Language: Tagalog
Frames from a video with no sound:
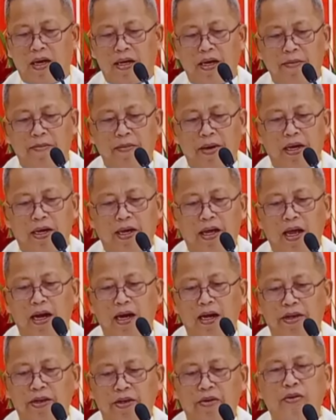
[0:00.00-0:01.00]
Ang
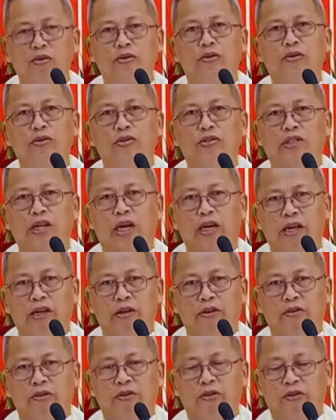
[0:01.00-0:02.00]
Ebanghelyo sa
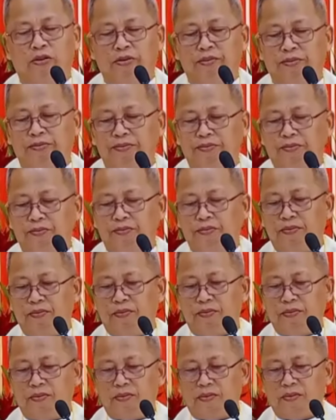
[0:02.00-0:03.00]
Ginoo.
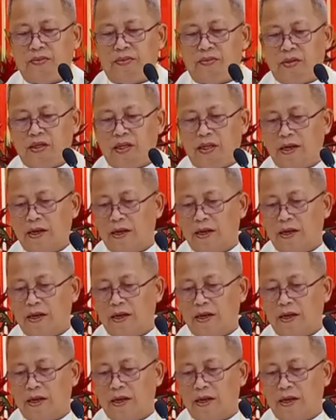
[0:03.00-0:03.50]
Daigon